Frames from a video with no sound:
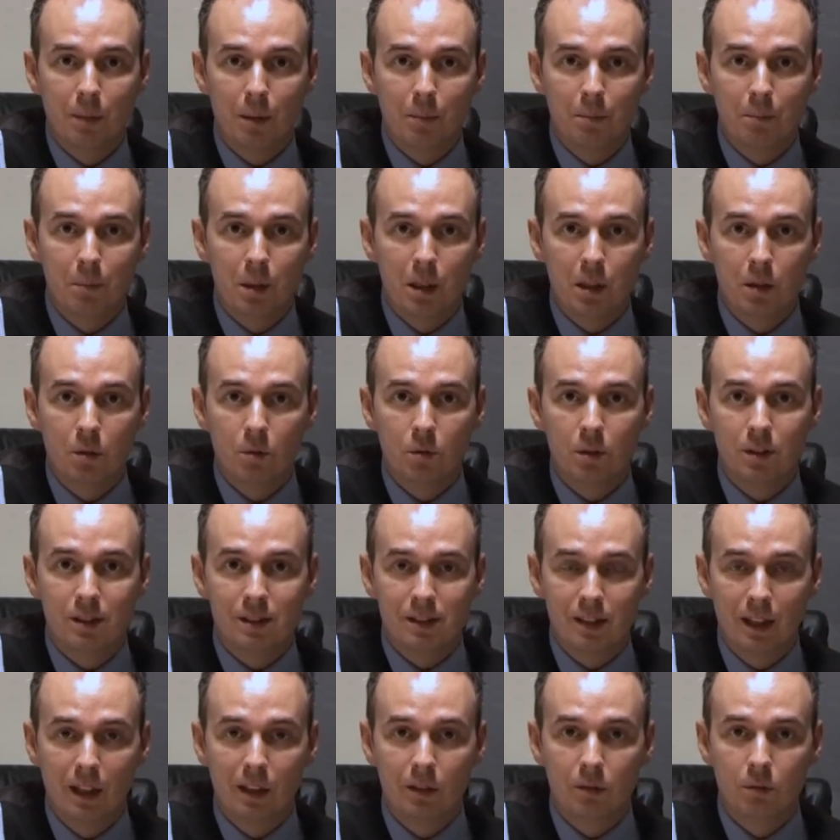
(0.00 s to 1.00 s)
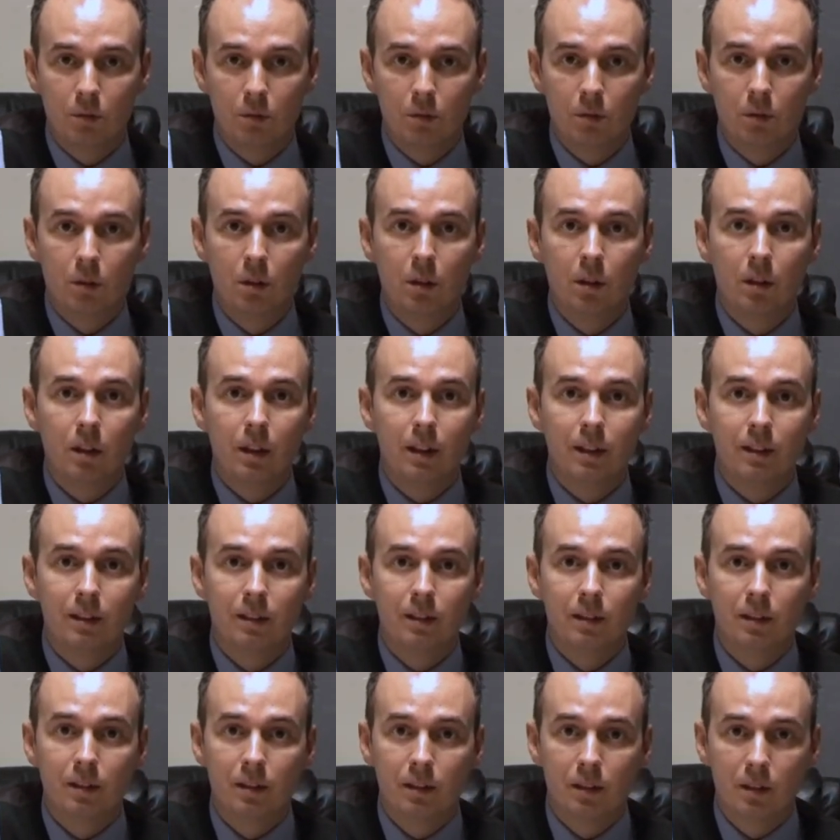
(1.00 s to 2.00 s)
bambino distratto
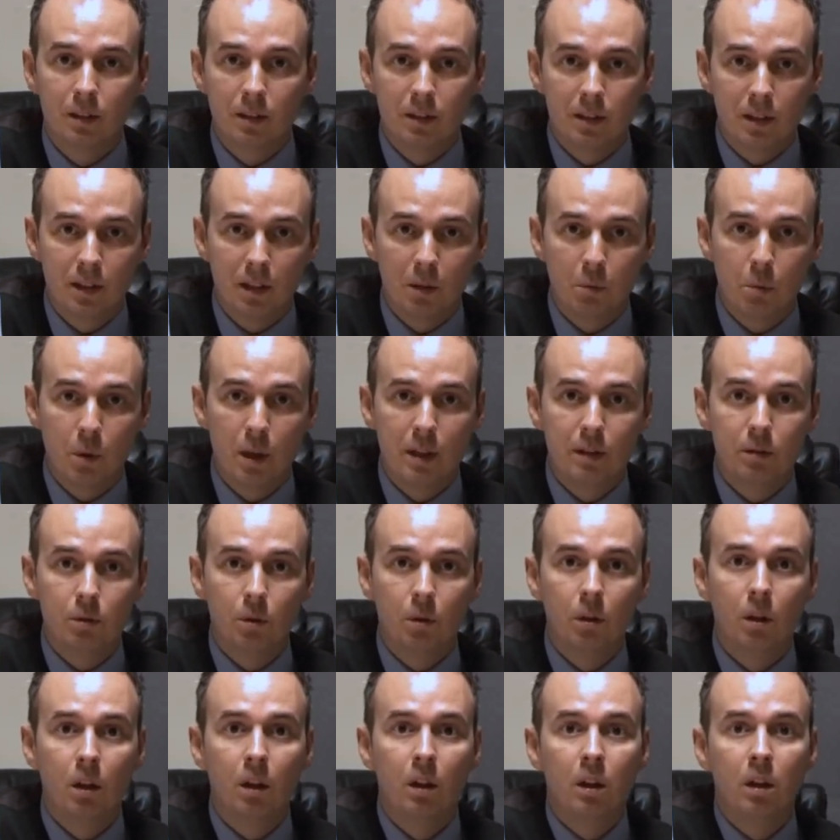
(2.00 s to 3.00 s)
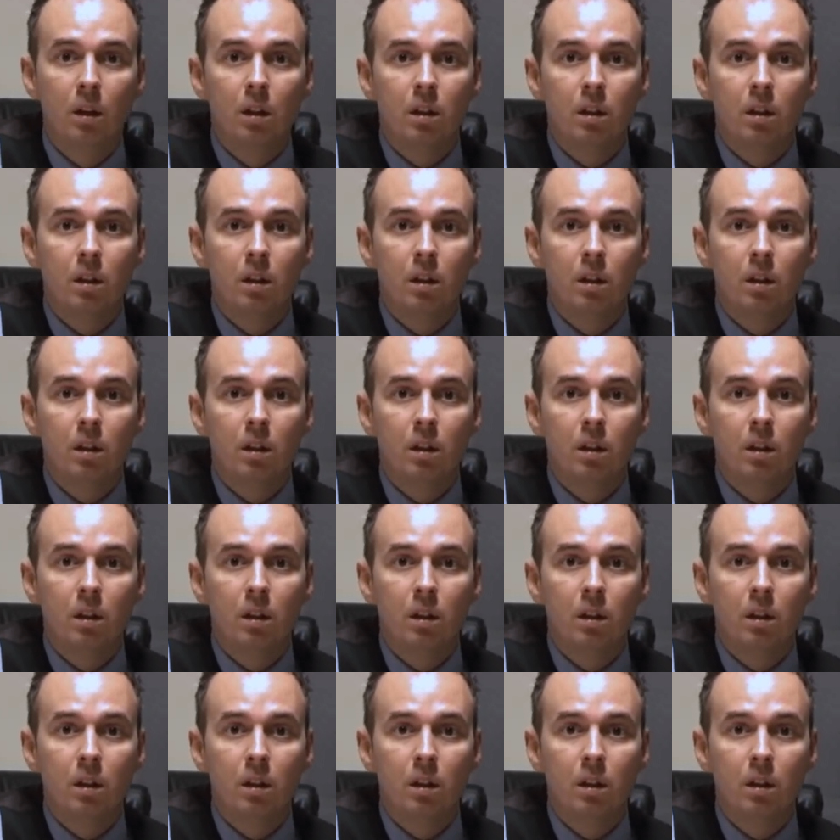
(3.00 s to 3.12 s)
ed, eh, ed irrequieto.